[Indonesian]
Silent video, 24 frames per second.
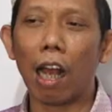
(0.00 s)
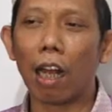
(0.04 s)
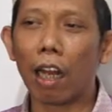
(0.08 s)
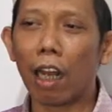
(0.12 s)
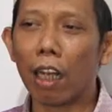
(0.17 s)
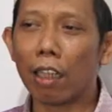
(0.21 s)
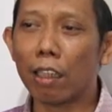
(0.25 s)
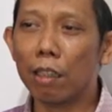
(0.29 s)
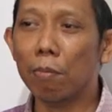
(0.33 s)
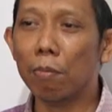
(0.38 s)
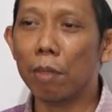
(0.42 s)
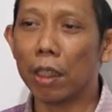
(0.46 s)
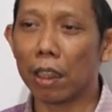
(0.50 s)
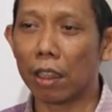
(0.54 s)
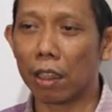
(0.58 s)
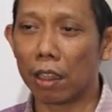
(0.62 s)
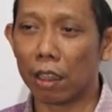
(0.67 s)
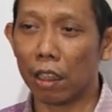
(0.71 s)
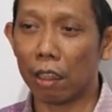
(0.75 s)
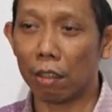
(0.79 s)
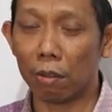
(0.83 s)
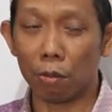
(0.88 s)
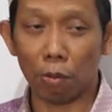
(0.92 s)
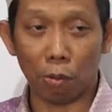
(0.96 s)

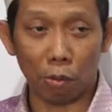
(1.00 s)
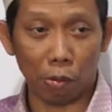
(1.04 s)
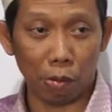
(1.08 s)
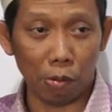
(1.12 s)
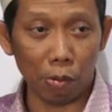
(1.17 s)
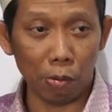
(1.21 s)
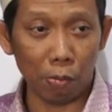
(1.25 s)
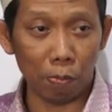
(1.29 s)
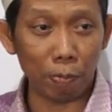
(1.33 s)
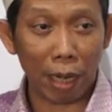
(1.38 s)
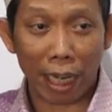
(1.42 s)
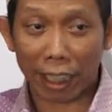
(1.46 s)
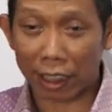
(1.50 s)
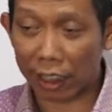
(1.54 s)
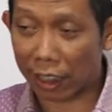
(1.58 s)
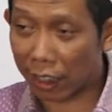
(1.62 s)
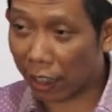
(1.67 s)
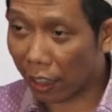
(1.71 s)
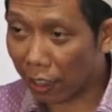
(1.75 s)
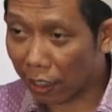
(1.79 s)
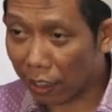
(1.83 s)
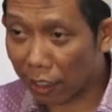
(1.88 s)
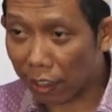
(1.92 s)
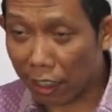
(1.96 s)
akademis itu
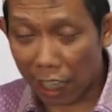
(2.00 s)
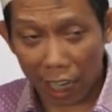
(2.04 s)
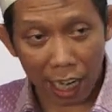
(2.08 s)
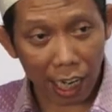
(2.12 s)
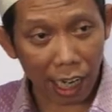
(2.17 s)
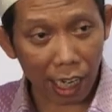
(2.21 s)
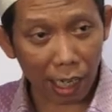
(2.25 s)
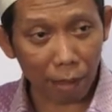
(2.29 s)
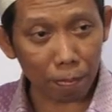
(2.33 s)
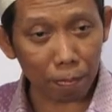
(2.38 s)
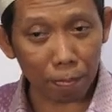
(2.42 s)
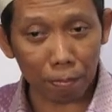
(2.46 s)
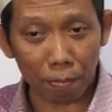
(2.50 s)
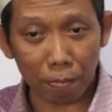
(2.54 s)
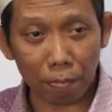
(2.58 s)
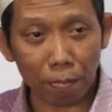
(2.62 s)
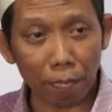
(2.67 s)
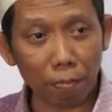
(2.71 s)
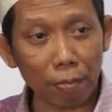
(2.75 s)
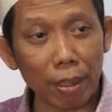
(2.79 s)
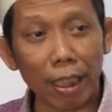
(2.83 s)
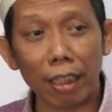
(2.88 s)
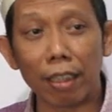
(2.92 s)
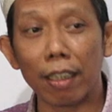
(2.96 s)
basicnya
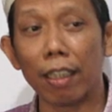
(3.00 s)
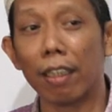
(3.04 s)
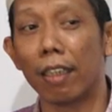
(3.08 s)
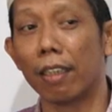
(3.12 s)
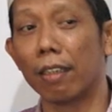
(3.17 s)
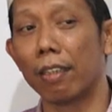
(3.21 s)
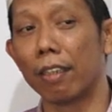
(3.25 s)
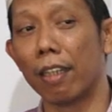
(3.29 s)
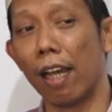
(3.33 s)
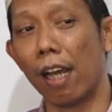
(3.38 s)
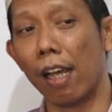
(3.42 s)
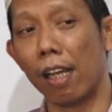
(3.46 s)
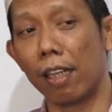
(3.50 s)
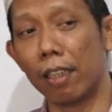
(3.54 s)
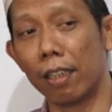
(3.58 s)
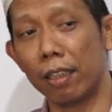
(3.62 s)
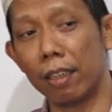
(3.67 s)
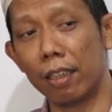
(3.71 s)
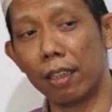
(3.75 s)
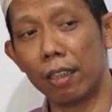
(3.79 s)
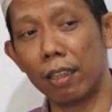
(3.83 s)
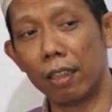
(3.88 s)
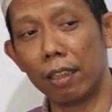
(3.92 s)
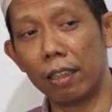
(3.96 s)

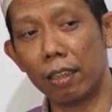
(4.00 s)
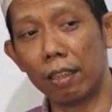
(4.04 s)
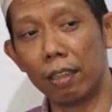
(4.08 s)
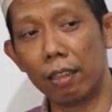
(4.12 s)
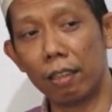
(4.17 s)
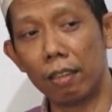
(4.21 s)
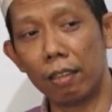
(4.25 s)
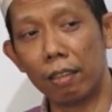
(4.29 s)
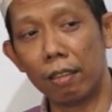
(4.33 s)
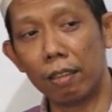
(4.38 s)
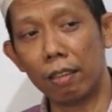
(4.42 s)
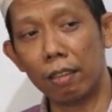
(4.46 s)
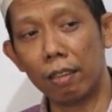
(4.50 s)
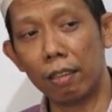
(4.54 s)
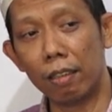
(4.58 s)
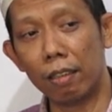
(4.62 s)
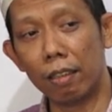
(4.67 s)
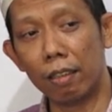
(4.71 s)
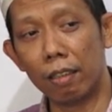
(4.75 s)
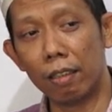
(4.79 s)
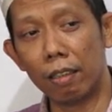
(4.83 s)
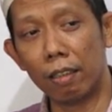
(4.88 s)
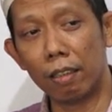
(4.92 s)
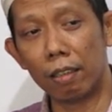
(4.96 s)
ketelitian iya
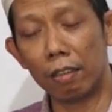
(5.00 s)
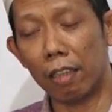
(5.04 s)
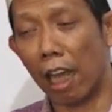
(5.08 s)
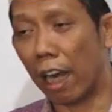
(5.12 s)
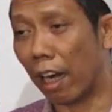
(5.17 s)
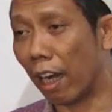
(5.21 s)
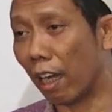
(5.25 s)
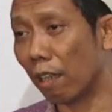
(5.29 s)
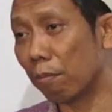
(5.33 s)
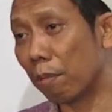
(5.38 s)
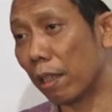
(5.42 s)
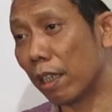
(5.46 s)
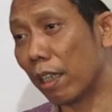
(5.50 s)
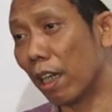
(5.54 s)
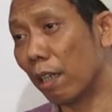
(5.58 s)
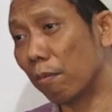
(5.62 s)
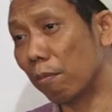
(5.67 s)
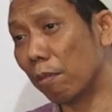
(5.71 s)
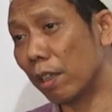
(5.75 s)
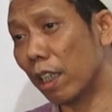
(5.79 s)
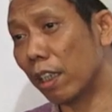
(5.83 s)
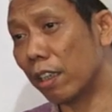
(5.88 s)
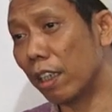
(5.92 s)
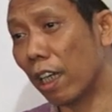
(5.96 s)
Jangan
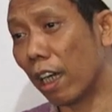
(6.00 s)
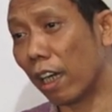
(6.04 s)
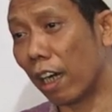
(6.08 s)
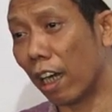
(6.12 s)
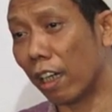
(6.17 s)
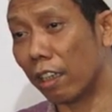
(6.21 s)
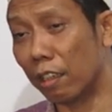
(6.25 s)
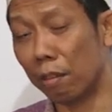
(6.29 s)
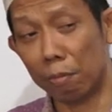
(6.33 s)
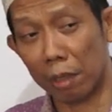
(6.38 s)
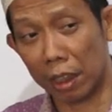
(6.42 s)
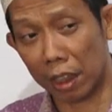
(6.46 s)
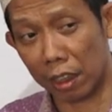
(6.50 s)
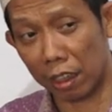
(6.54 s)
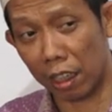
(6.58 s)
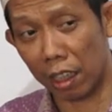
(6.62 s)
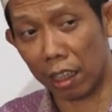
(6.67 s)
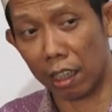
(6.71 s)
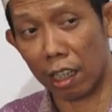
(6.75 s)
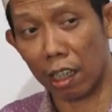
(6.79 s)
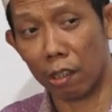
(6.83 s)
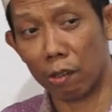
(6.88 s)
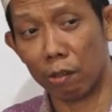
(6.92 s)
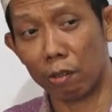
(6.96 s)
pernah menjadi
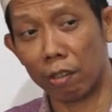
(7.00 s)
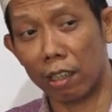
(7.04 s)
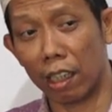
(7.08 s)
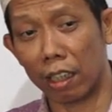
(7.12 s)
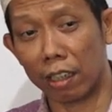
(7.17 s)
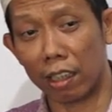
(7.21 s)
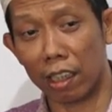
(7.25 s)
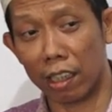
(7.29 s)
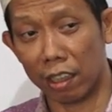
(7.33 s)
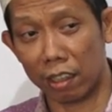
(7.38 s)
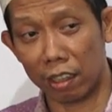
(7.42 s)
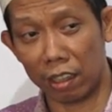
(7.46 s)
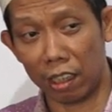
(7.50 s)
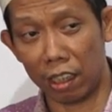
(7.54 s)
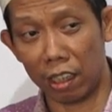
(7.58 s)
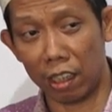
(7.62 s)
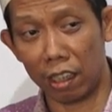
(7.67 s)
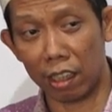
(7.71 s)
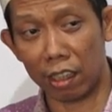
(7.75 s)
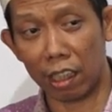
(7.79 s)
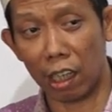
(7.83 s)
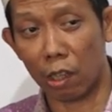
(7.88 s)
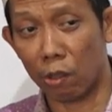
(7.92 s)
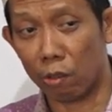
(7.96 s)
akademisi kalau tidak
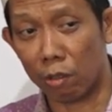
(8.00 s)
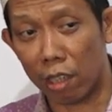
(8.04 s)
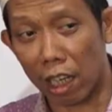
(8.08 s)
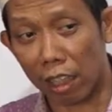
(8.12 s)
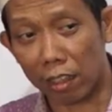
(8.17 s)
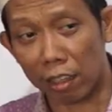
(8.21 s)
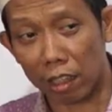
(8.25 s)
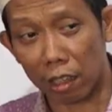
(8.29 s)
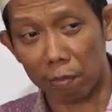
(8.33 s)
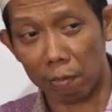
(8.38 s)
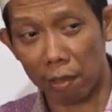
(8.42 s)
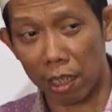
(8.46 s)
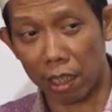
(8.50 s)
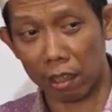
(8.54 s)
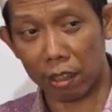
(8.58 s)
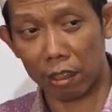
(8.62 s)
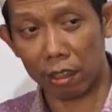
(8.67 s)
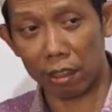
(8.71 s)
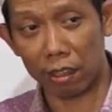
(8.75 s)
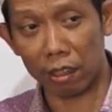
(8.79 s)
teliti, kalau tidak cermat.